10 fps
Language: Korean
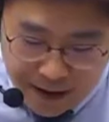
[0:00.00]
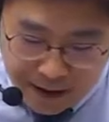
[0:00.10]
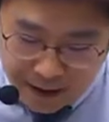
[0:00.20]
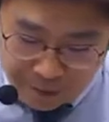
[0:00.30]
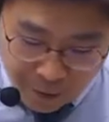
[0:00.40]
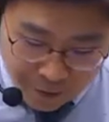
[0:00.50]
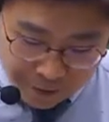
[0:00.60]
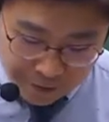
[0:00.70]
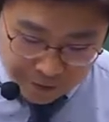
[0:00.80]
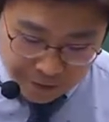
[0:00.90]
일
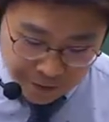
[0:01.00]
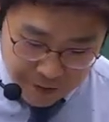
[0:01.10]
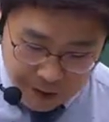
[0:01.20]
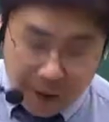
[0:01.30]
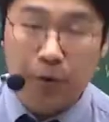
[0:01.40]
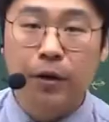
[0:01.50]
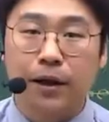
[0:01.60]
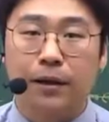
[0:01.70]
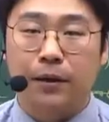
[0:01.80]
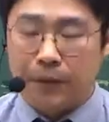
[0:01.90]
과목은 어, 상당히
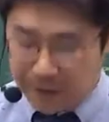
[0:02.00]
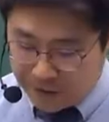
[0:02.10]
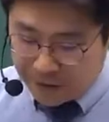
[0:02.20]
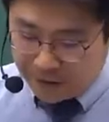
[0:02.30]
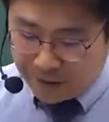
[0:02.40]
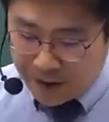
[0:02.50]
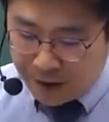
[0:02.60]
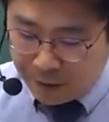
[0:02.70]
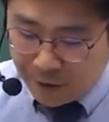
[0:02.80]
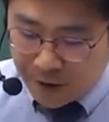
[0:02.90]
평이했네요. 그죠? 일
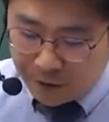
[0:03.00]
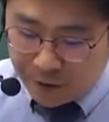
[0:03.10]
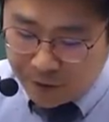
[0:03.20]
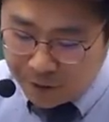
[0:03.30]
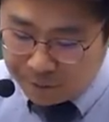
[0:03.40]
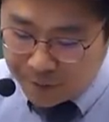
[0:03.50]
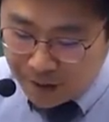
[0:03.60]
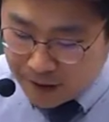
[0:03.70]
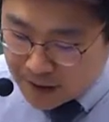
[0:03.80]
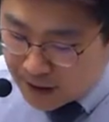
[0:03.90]
과목 평이했고요.
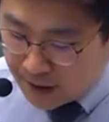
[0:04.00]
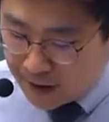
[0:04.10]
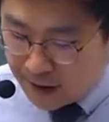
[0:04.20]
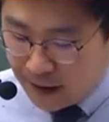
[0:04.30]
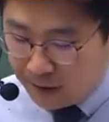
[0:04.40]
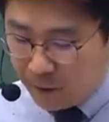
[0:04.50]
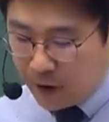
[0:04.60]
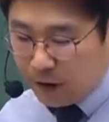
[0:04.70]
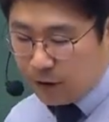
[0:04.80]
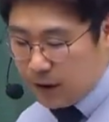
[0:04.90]
자, 이
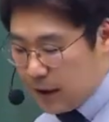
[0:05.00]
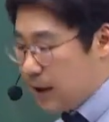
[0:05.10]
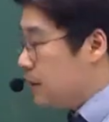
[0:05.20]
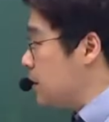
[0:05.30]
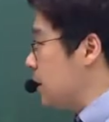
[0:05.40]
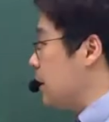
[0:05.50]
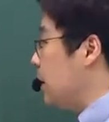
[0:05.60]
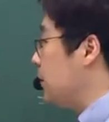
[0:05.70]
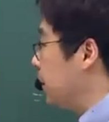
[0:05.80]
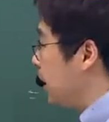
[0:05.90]
과목이 어떻게 나왔는지
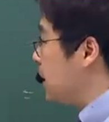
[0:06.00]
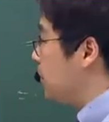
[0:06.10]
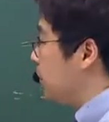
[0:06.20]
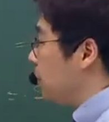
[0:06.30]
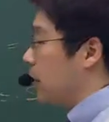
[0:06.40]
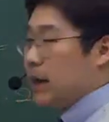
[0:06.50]
한번 같이 보도록